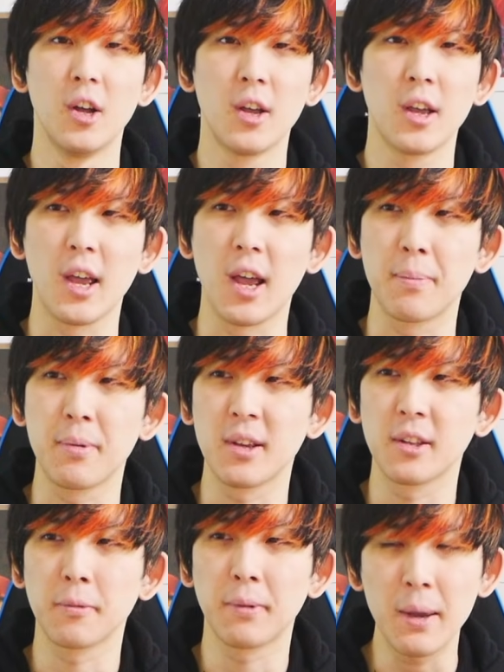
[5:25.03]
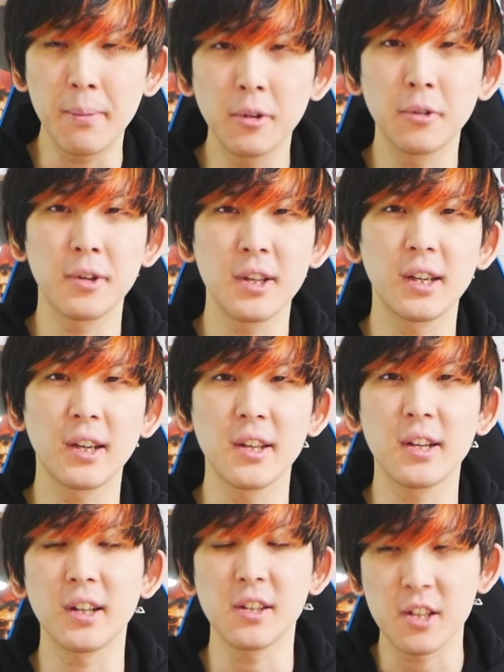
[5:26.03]
えー、ピーエスファイブ の売り上げ
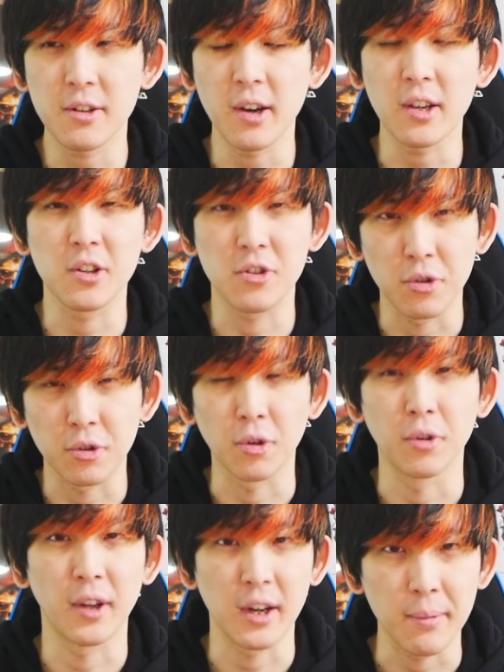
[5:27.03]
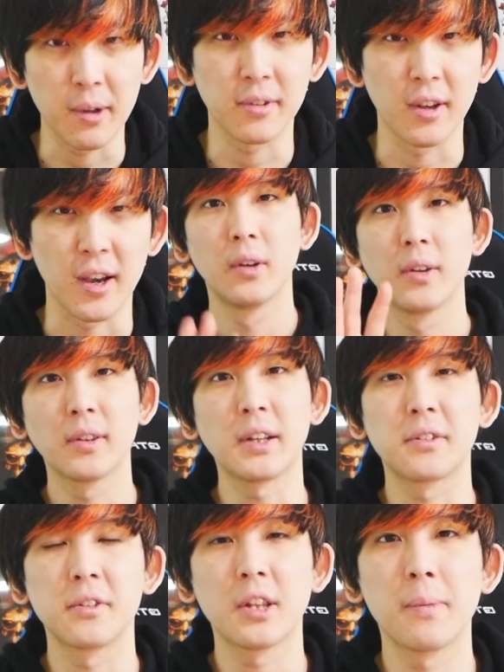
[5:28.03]
に関しては以上となります。さ
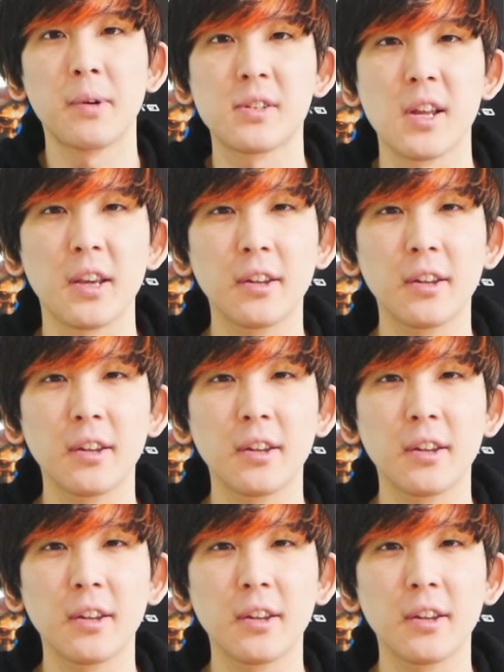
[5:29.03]
あ続きまして エッ